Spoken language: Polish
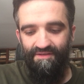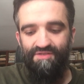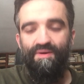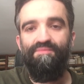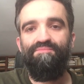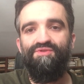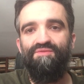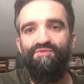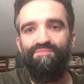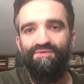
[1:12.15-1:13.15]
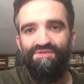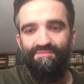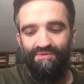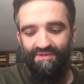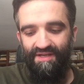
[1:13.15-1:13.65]
i słaby przybój pod
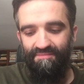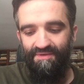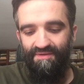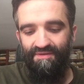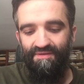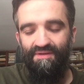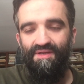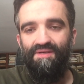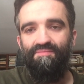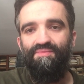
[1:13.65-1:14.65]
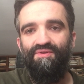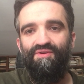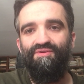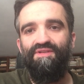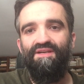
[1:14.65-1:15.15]
Sopotami.
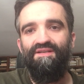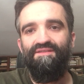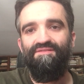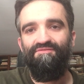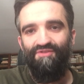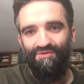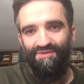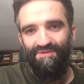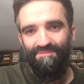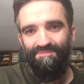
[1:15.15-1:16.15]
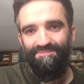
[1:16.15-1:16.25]
Pogoda wody.